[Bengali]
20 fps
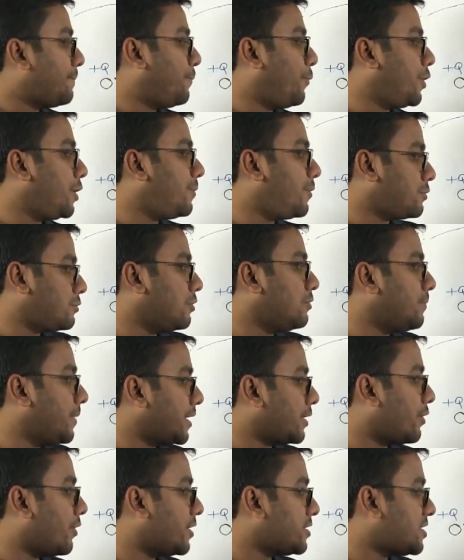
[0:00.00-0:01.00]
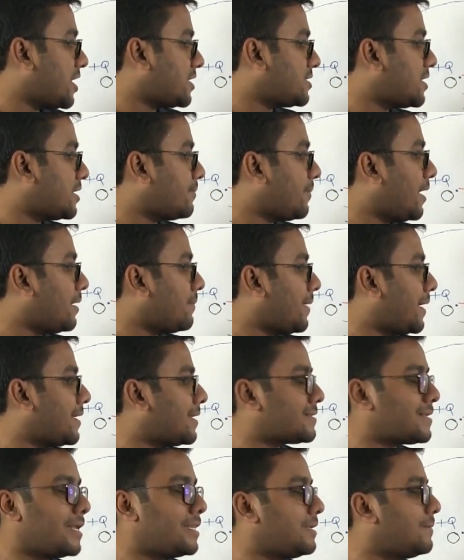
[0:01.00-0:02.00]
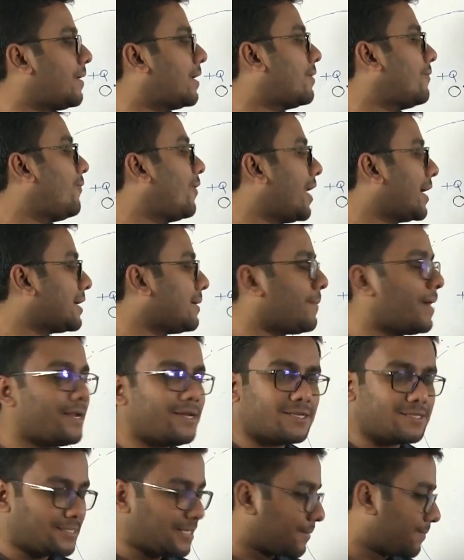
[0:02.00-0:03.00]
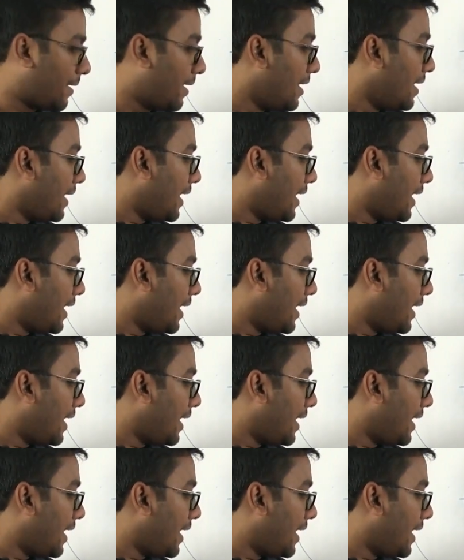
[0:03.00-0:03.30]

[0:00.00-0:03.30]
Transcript: পরিবর্তন বের করে শেষের মান মাইনাস আদি মান ফলে একটা মাইনাস থাকবে